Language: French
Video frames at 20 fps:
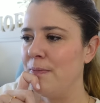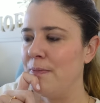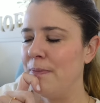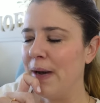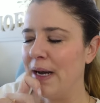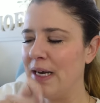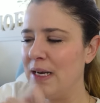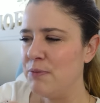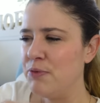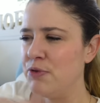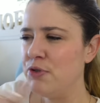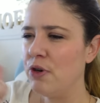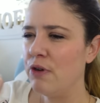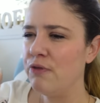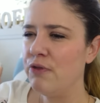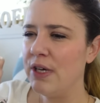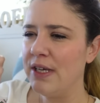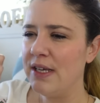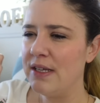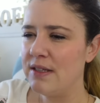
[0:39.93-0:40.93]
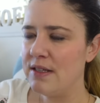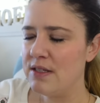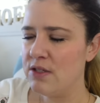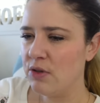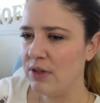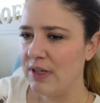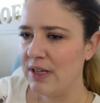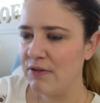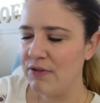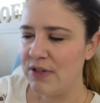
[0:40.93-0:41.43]
parlé plusieurs fois qui était
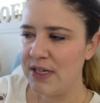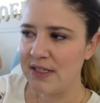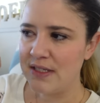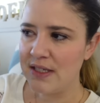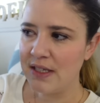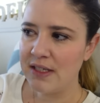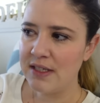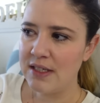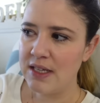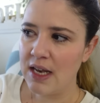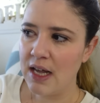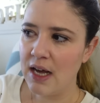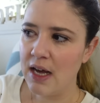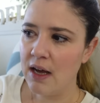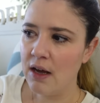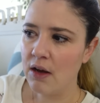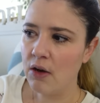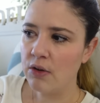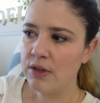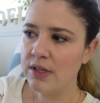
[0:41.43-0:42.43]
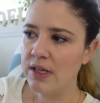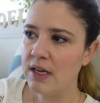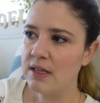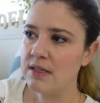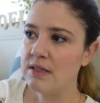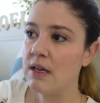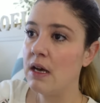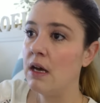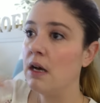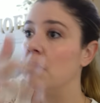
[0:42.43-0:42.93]
sur Netflix et qui là en est à
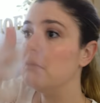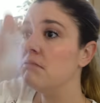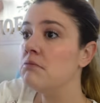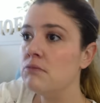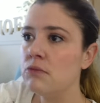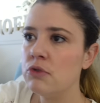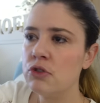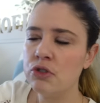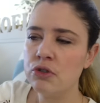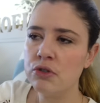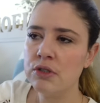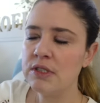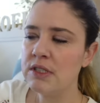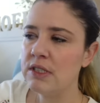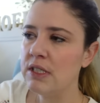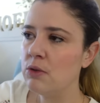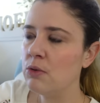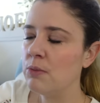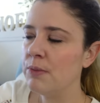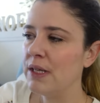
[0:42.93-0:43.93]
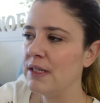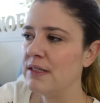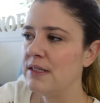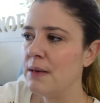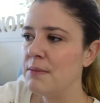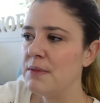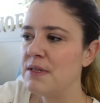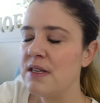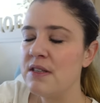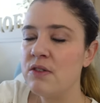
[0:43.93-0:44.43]
ça, je ne sais combien
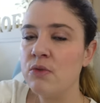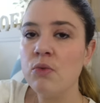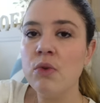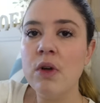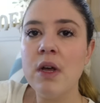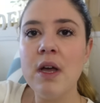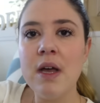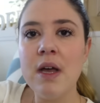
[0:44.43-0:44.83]
saison.